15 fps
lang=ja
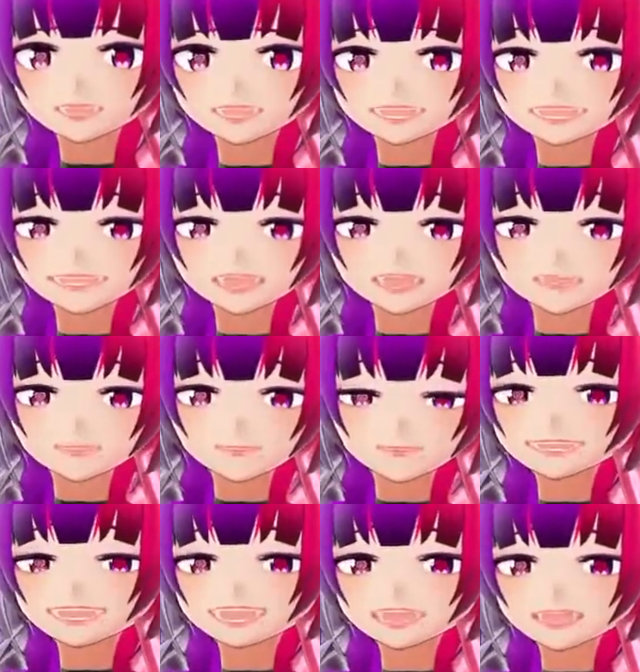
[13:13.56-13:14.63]
い
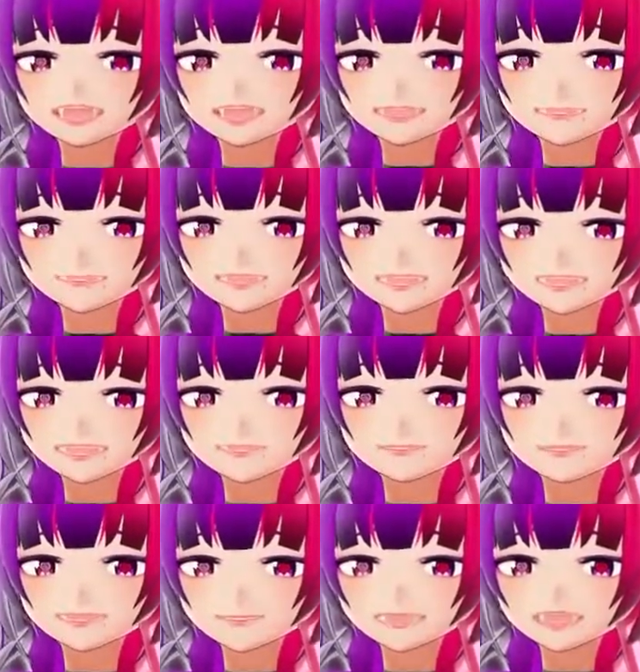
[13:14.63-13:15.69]
やー、ほら、なんか、
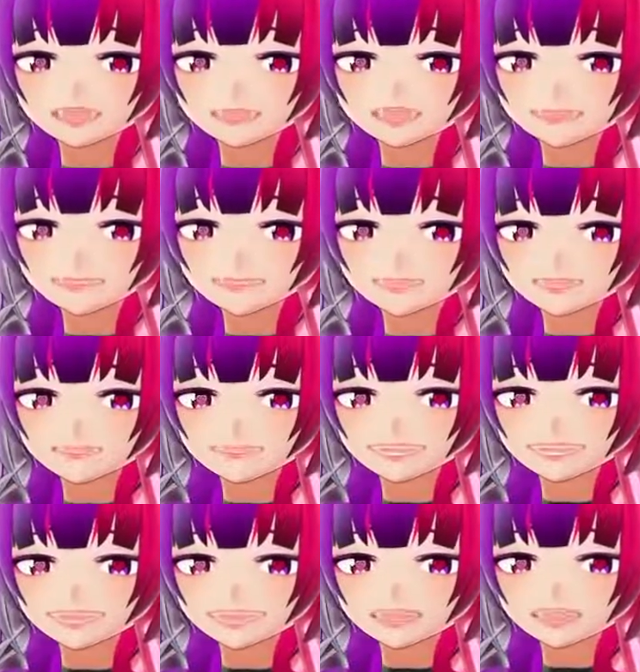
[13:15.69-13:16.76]
今新しい
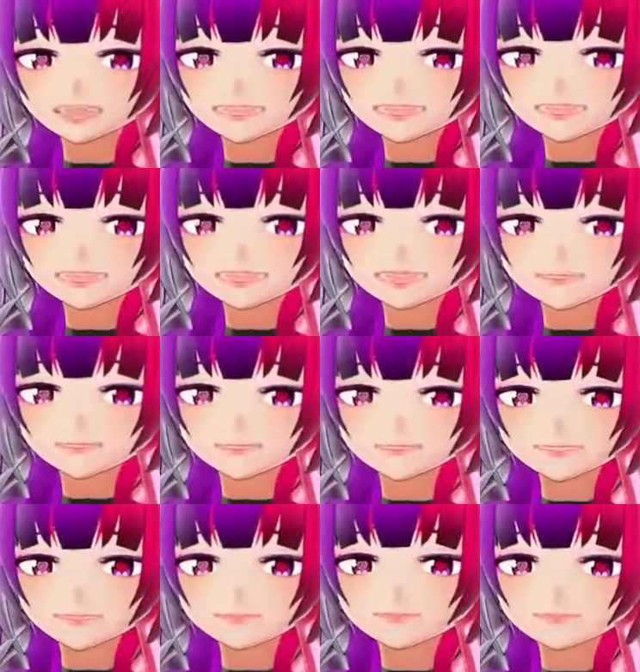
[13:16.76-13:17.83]
さ、なんか、
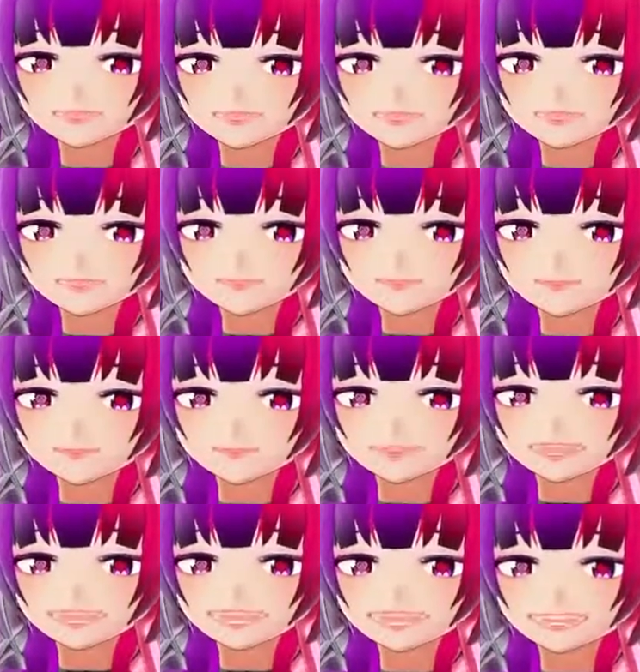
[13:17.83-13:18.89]
機種です。機
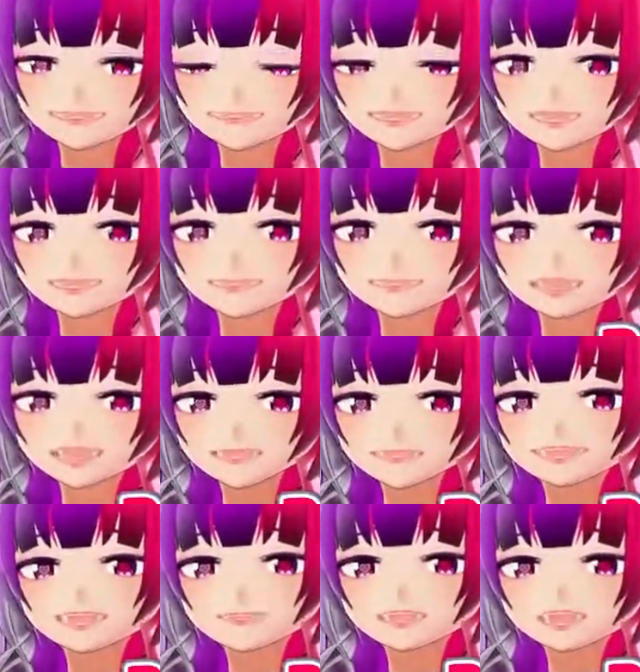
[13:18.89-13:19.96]
体スイッチとか
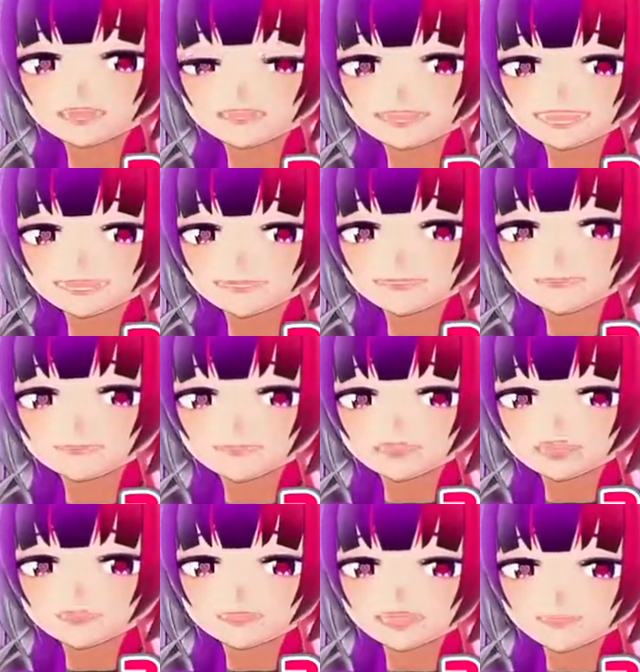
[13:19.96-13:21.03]
さ、プレイステ
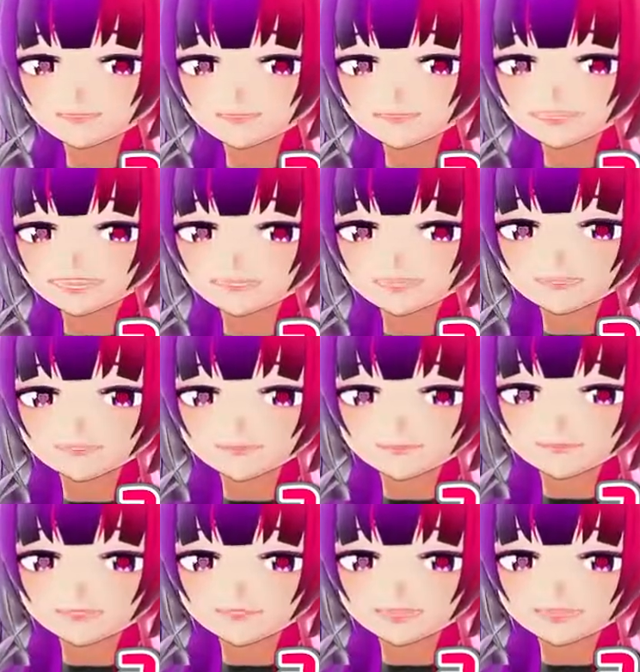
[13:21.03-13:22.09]
4とかでさ、こ
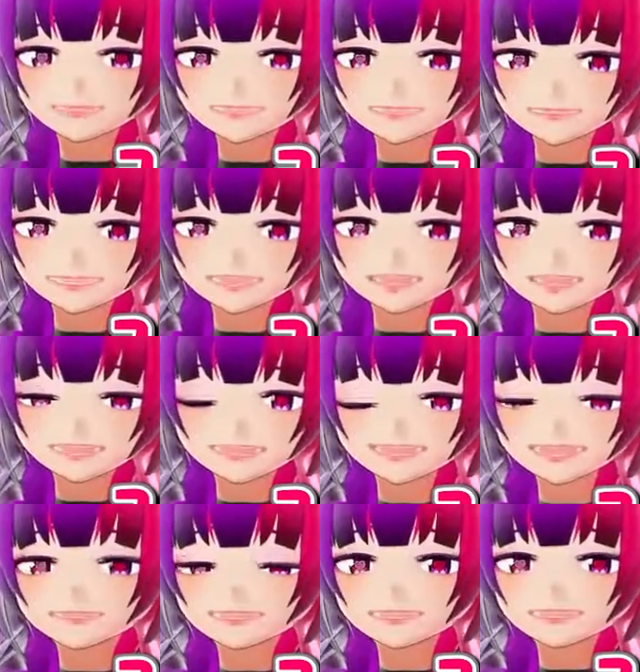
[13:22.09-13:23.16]
れ配信されてるんだっ
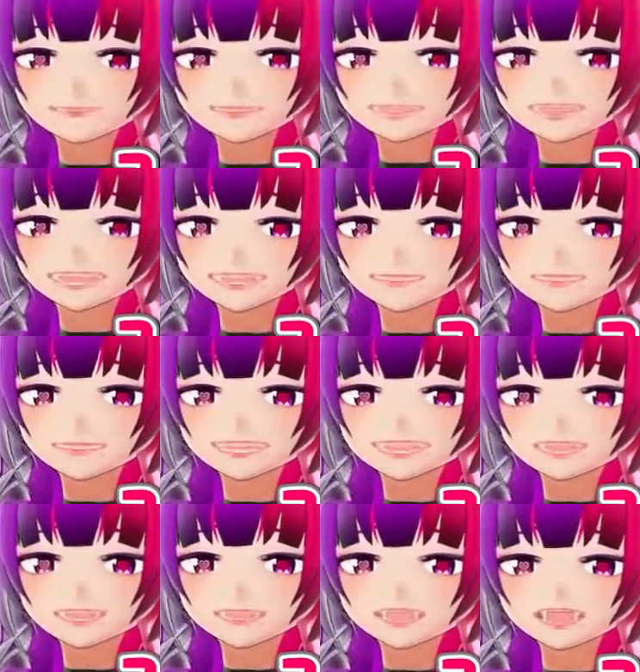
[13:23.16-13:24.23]
たそれ配信され
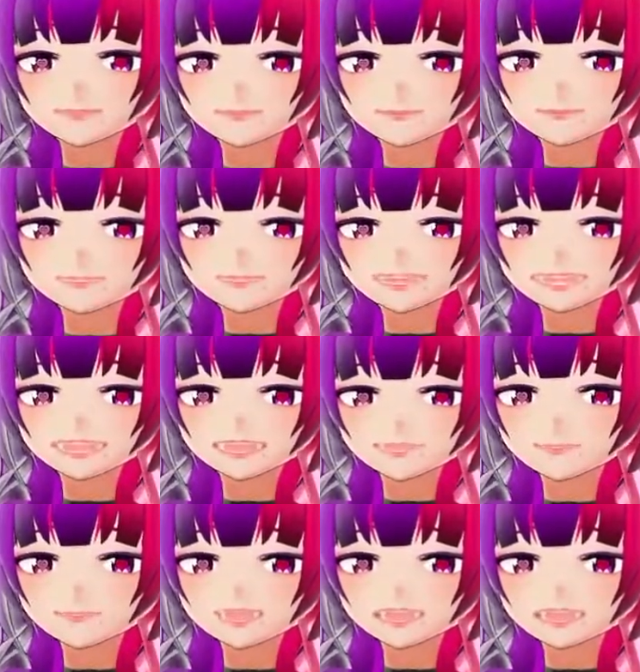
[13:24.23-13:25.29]
てるなら、多分、あの、
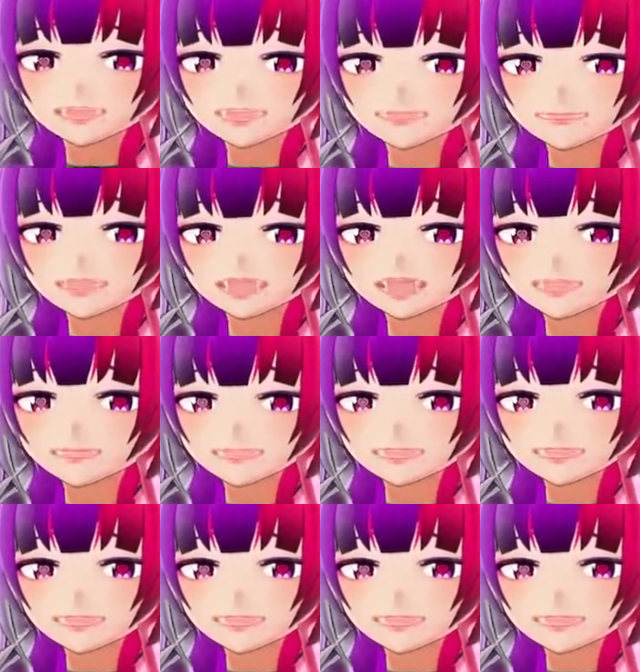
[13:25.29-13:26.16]
買うけどさ、それ